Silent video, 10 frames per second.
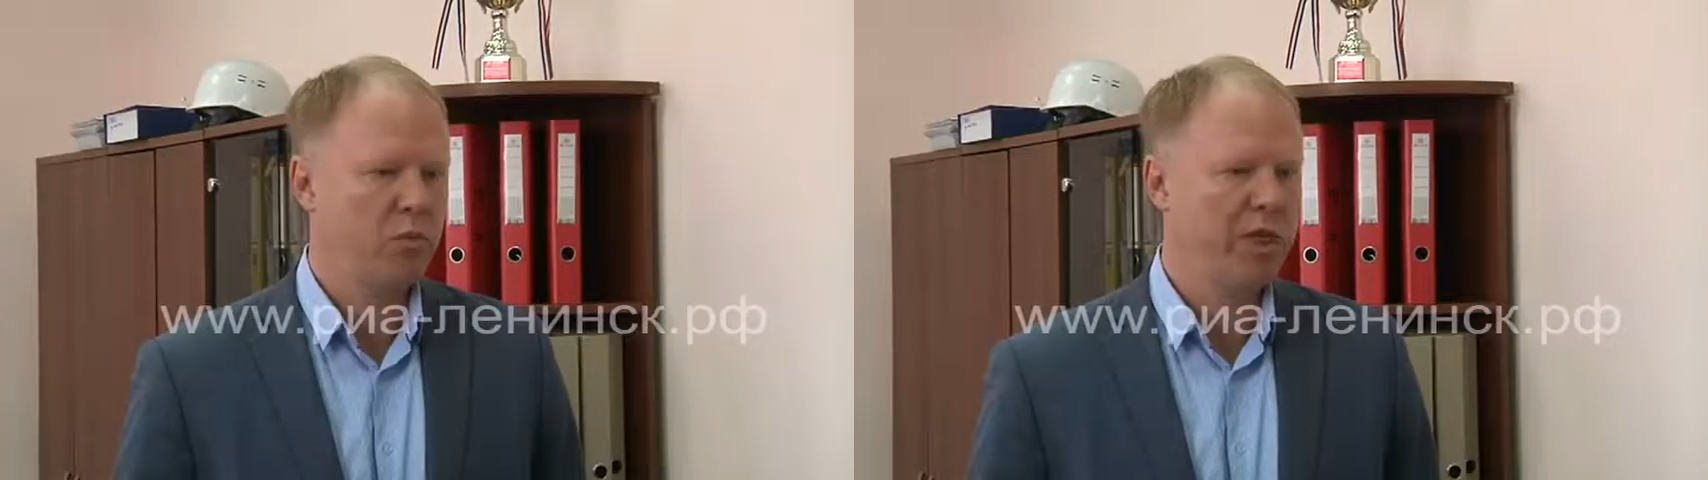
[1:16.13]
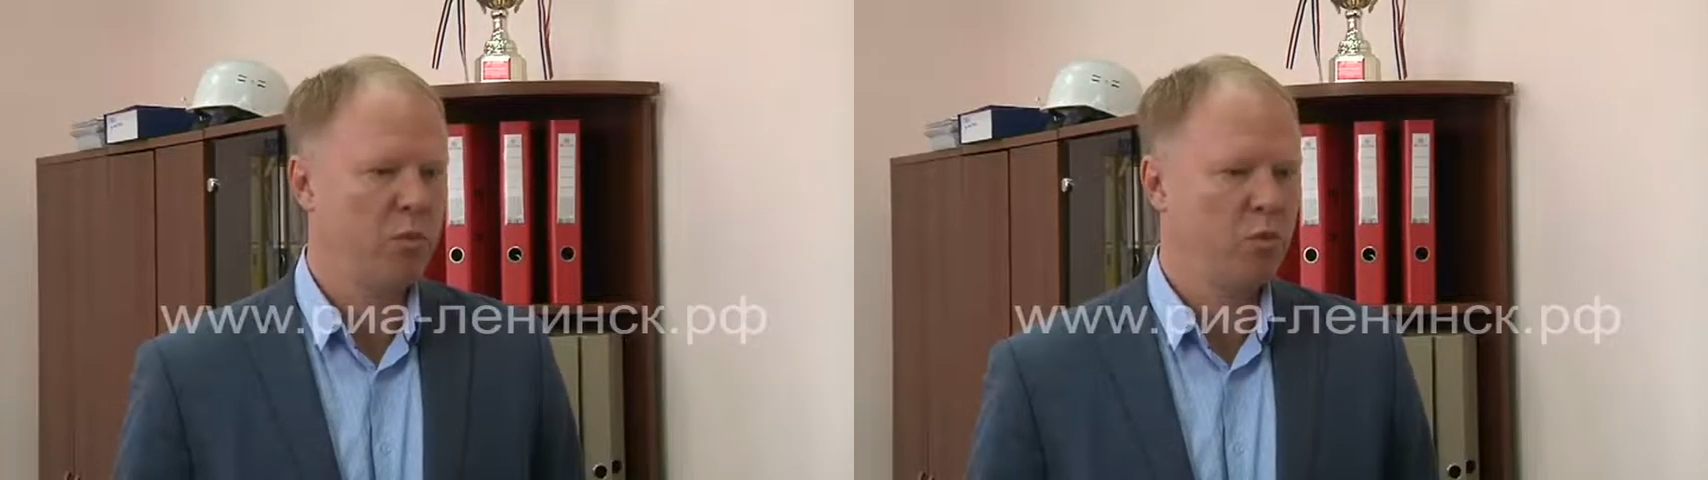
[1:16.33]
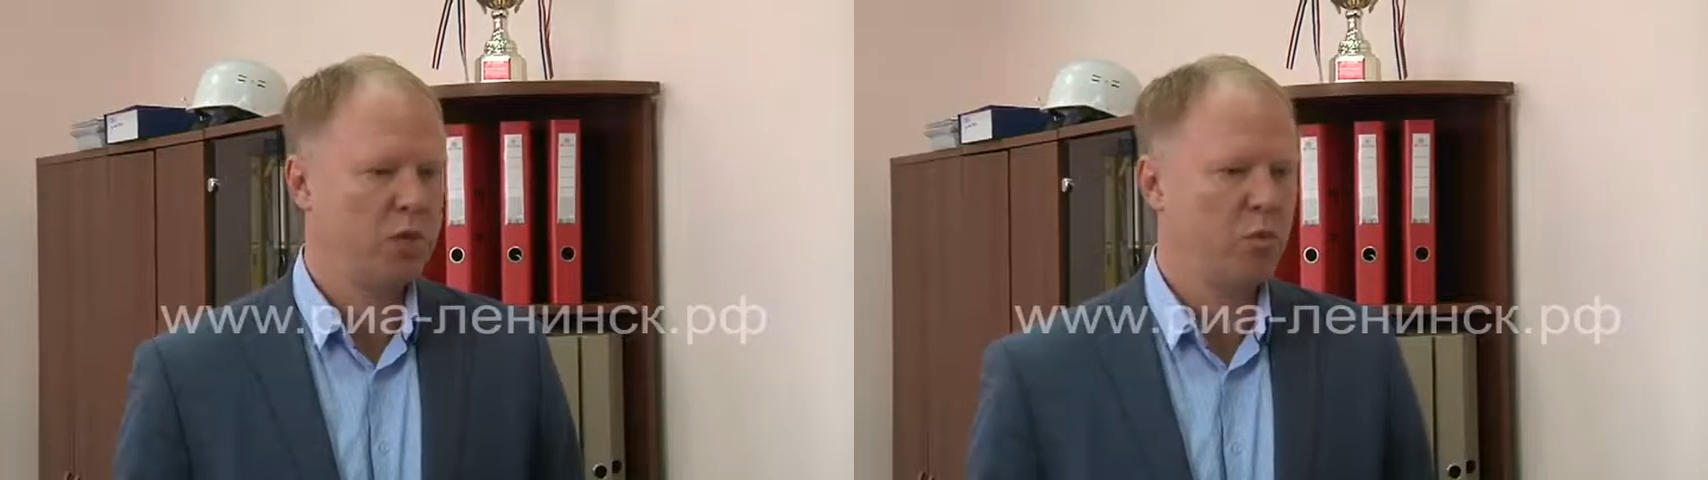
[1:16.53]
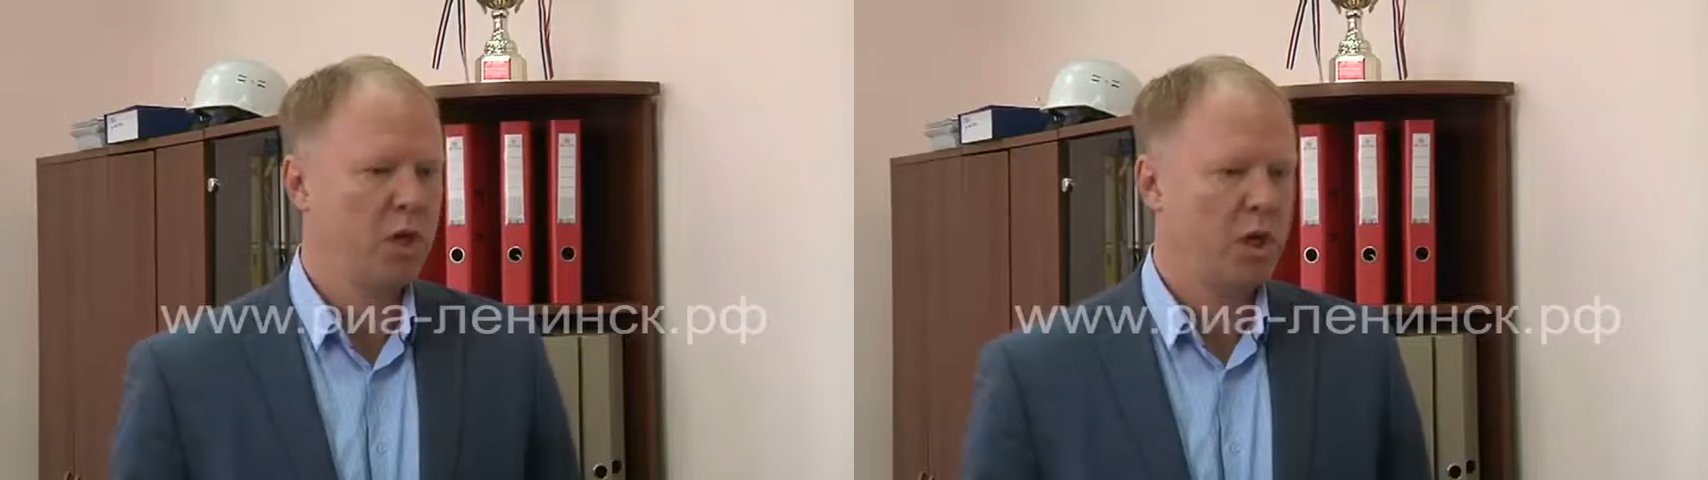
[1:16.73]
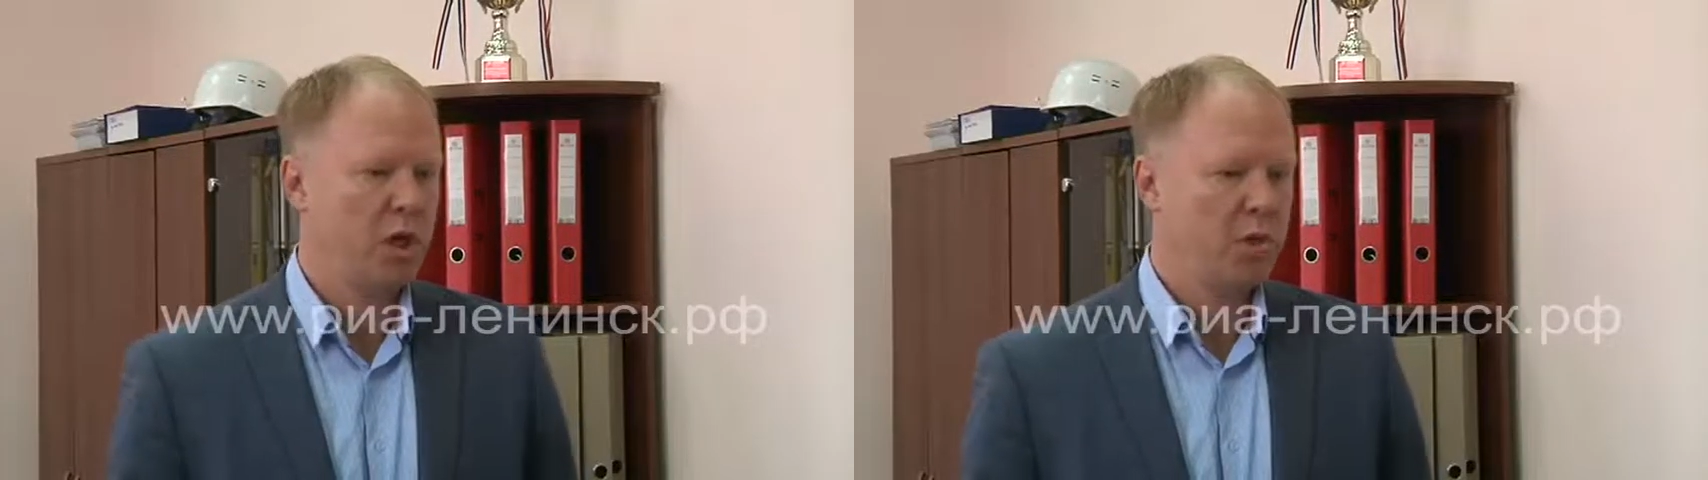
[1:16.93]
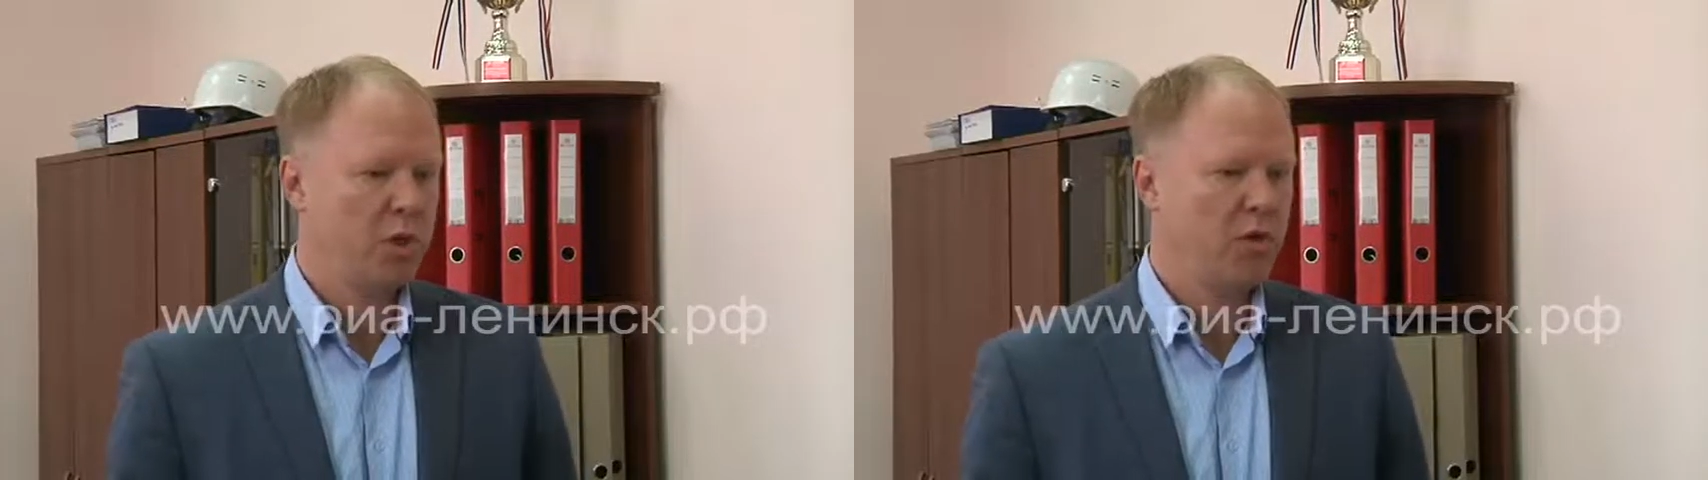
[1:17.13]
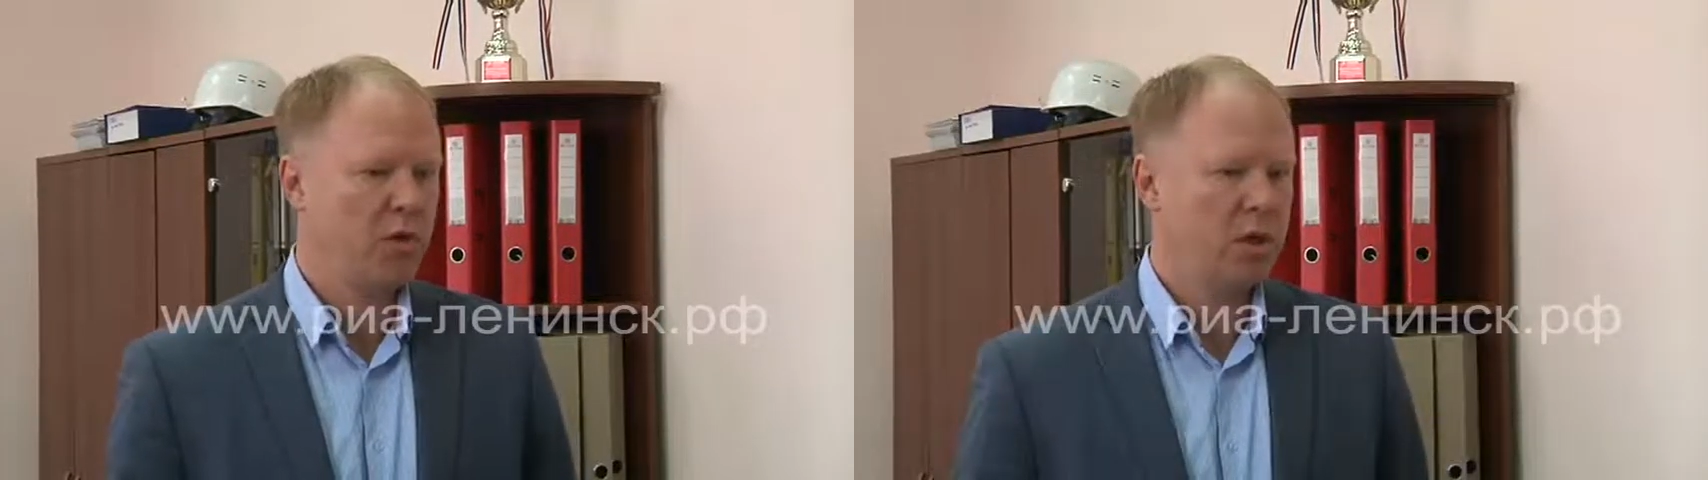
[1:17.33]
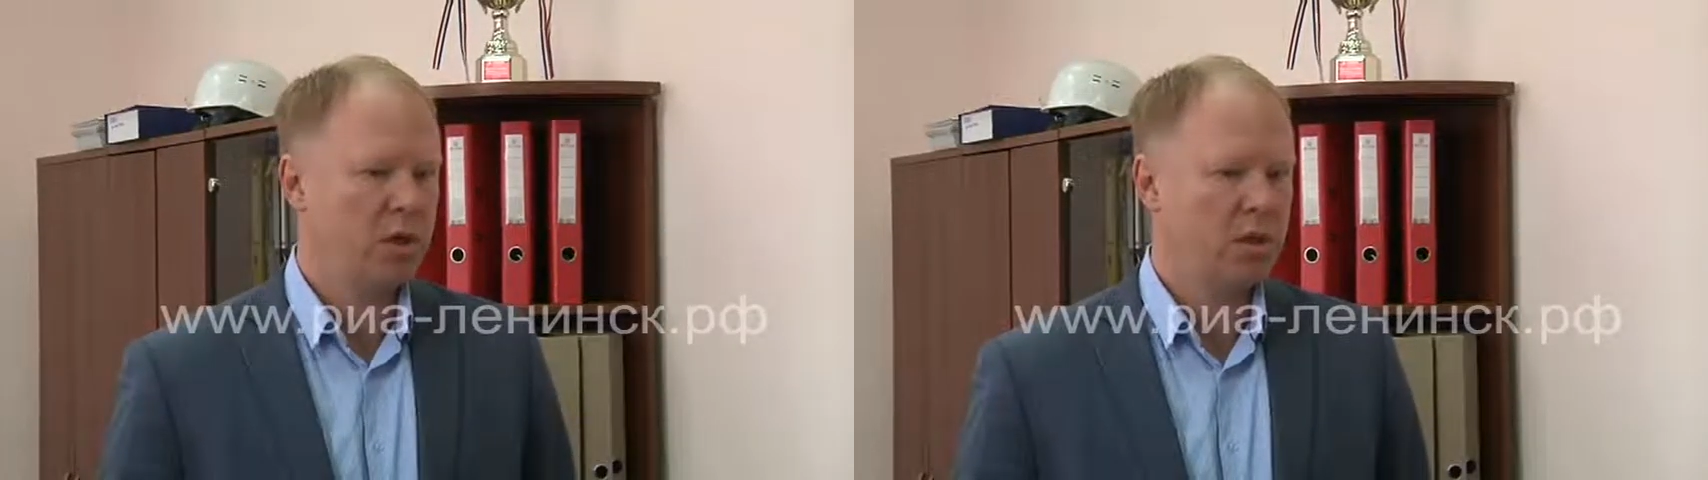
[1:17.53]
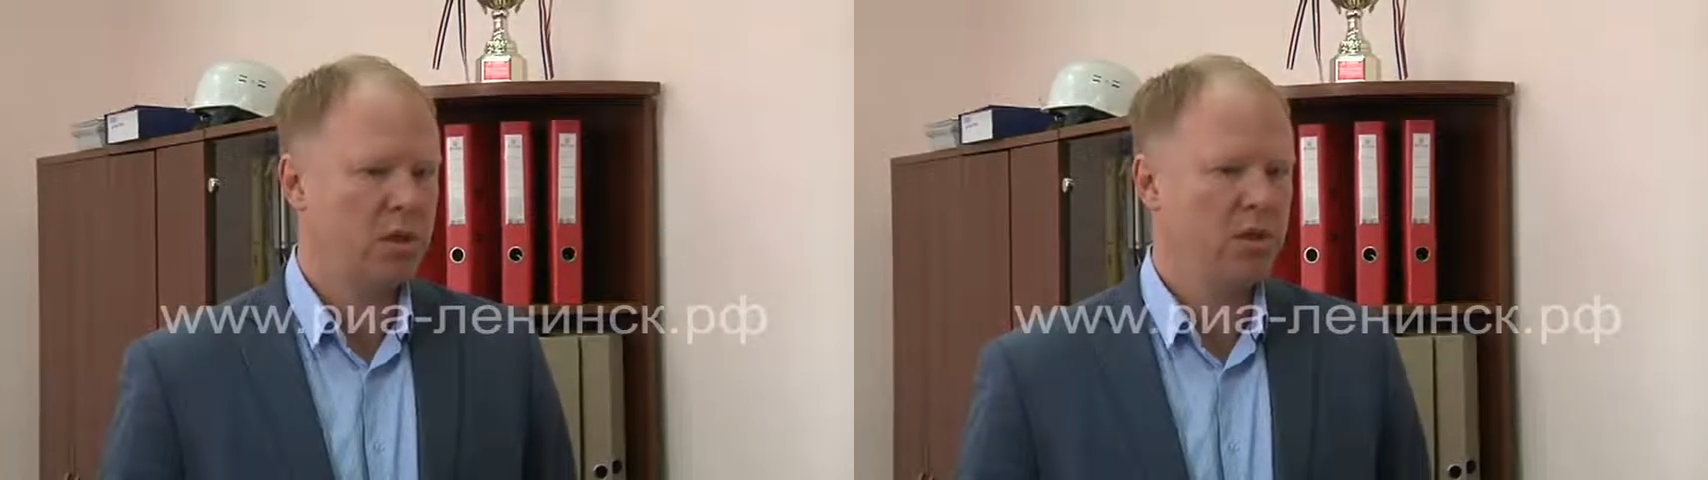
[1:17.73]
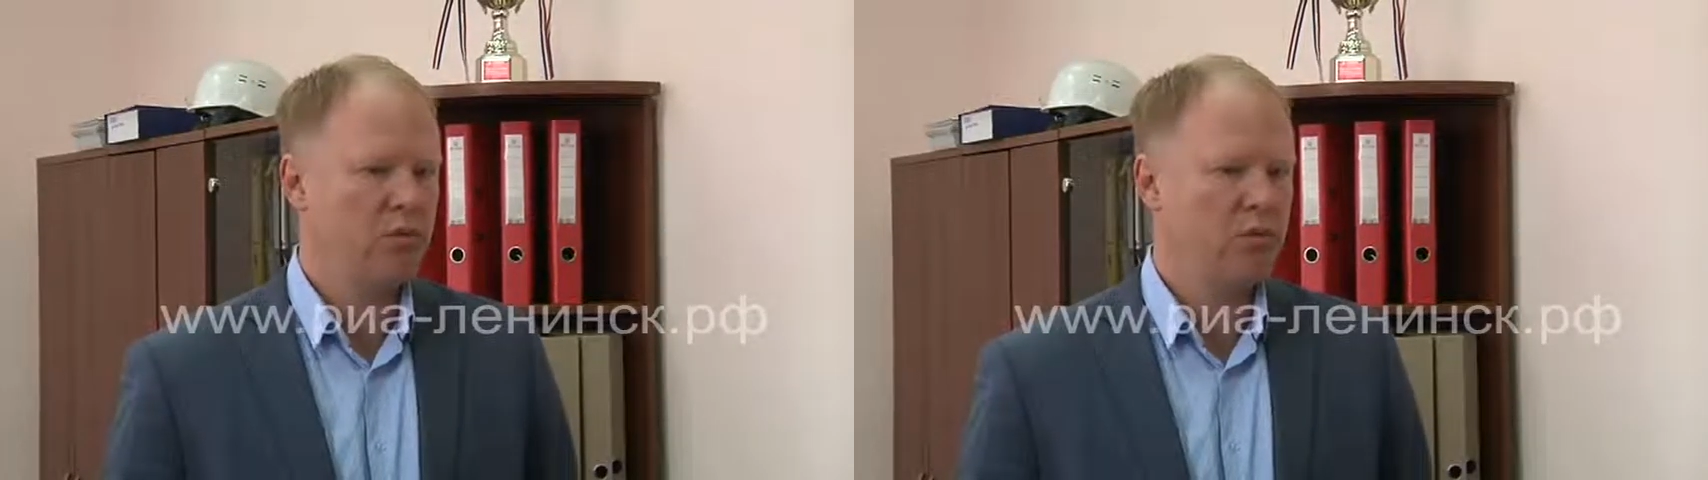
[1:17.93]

Мы не можем подавать э,